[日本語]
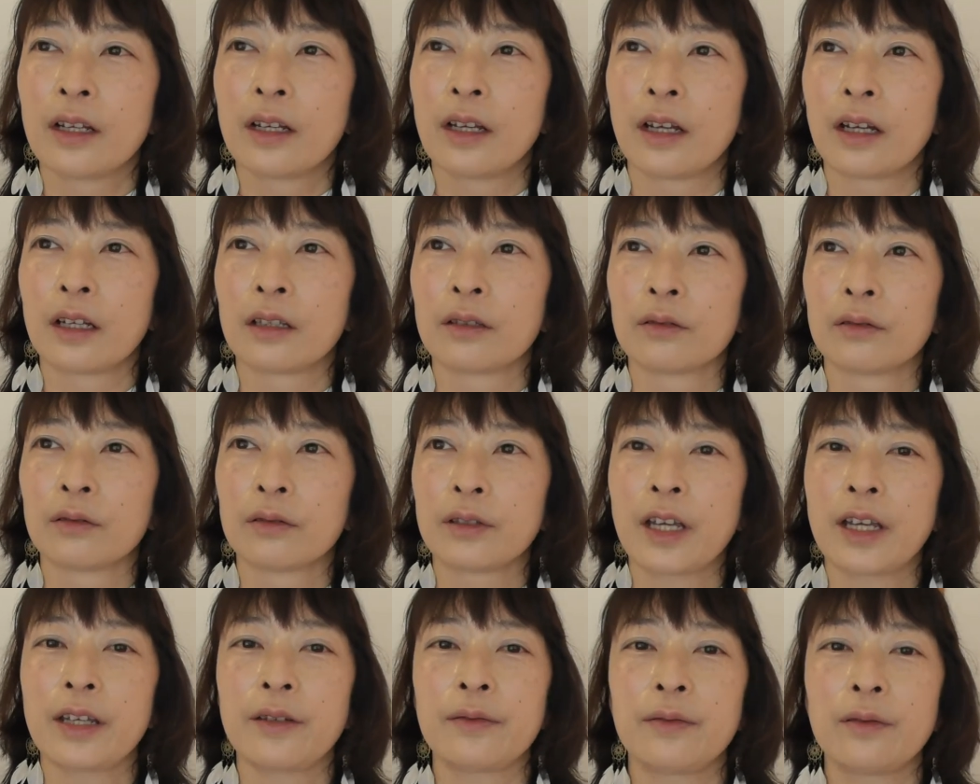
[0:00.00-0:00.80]
あの
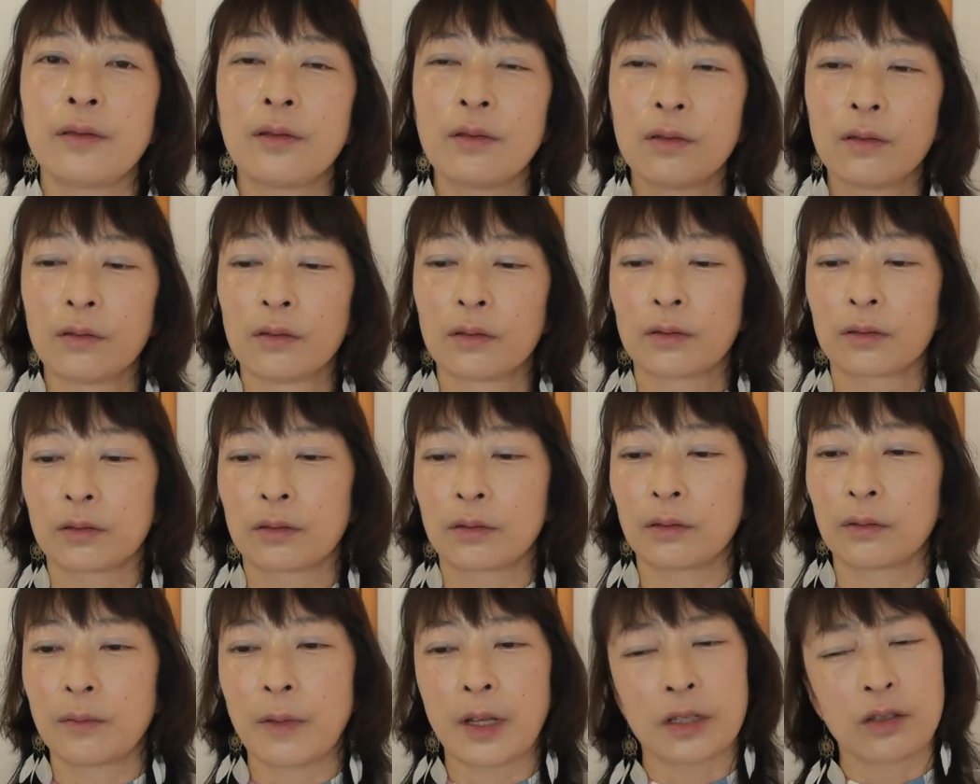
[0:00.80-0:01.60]
大富豪、
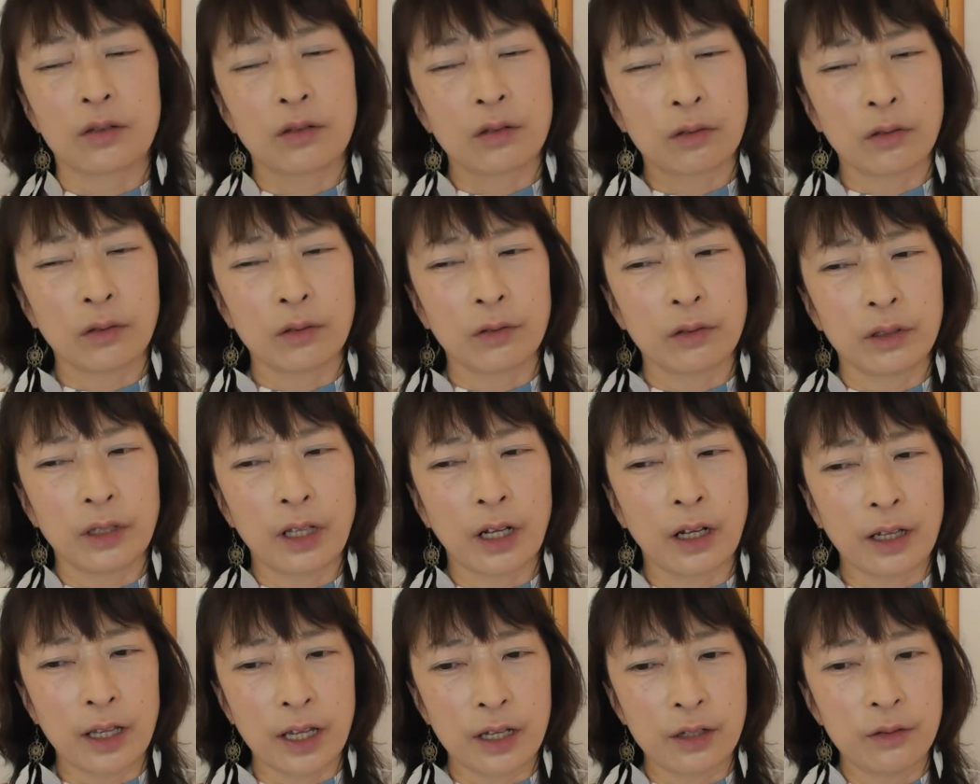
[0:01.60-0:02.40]
まあ、ちょっとな
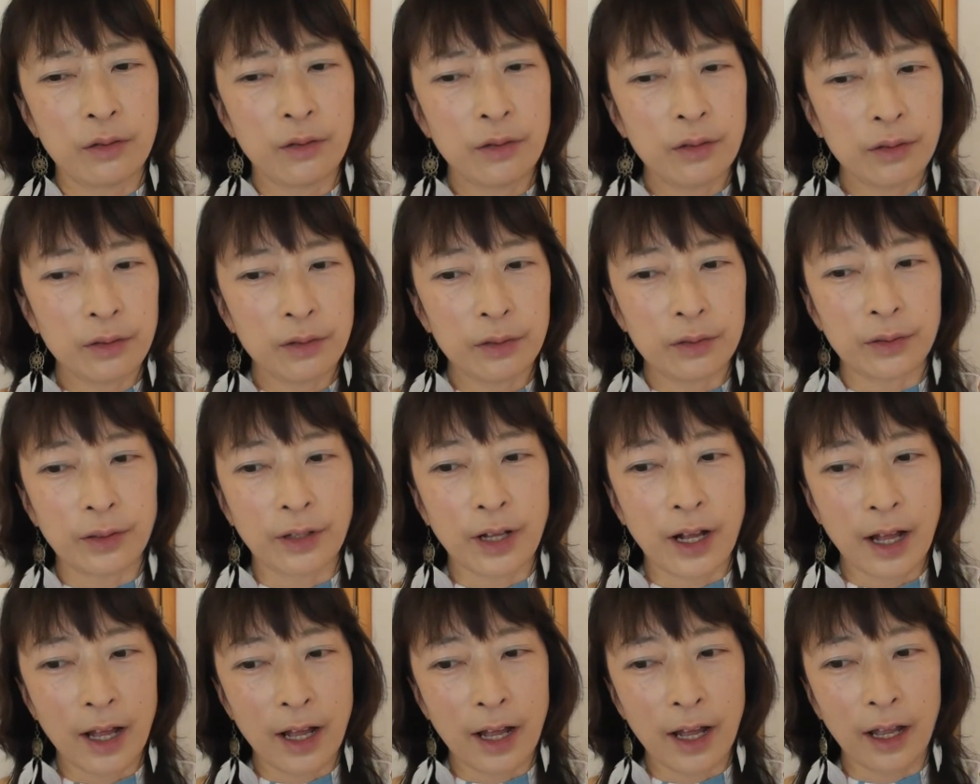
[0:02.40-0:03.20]
んかねルール
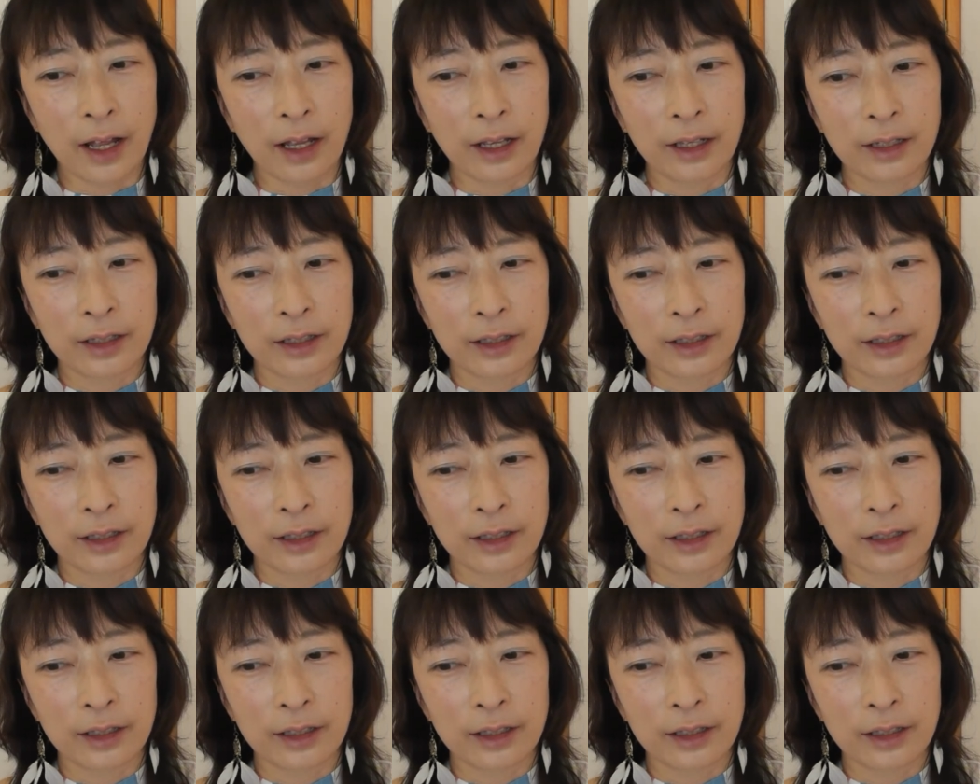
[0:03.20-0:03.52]
が